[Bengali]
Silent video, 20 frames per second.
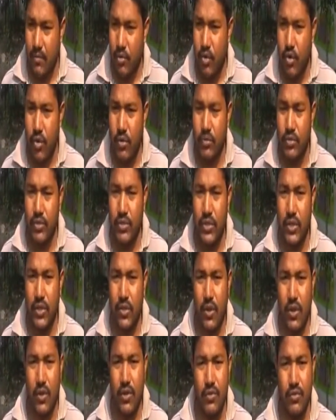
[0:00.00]
মুখ্যমন্ত্রী
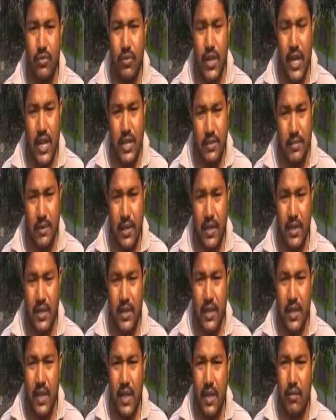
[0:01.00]
কখন উনি আসবেন
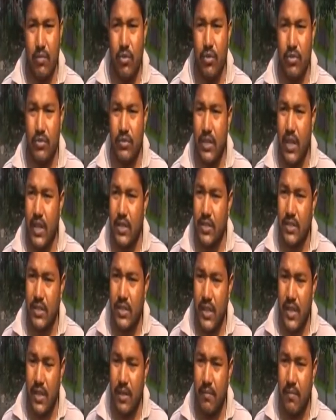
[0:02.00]
এবং তার
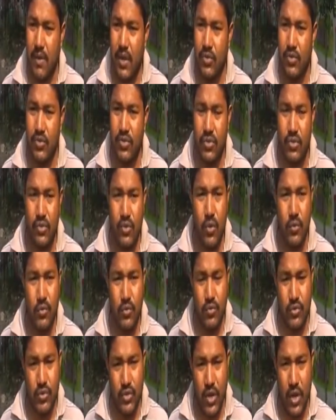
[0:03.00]
চেয়ে মানুষ খুব
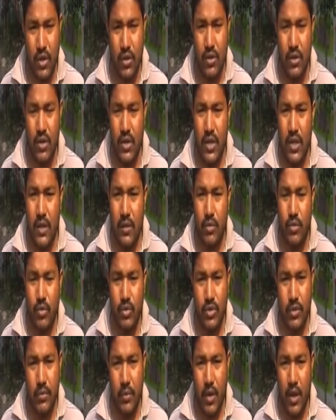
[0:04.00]
উৎসাহ ও
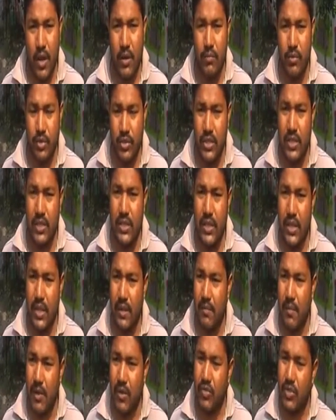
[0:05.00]
উদ্দীপনার মধ্যে দিয়ে
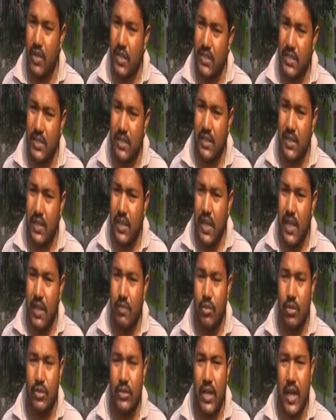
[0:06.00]
মানুষ আছেন
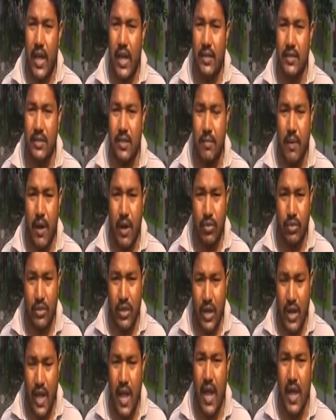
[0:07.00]
এবং তার যে ভাওতা
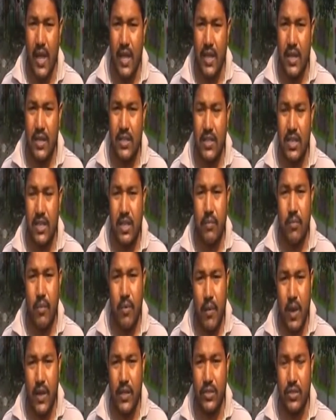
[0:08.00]
না সেটা
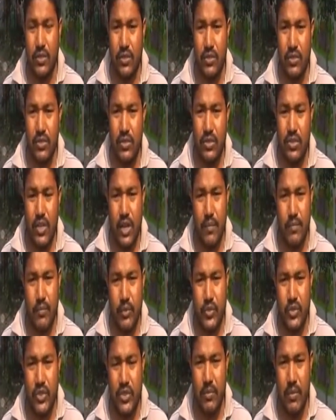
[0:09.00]
প্রমাণিত সারা
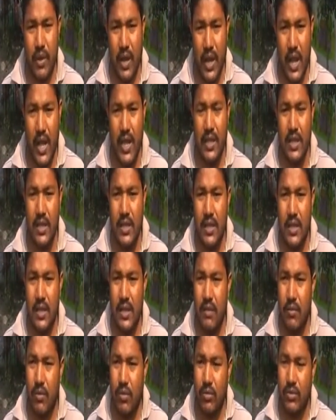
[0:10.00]
পশ্চিমবাংলায়
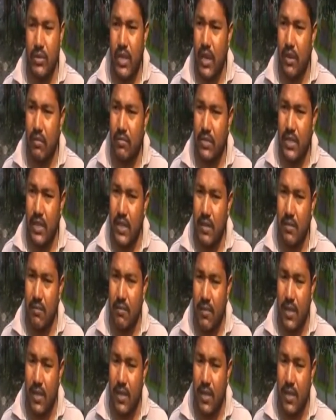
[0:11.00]
এবং তার যে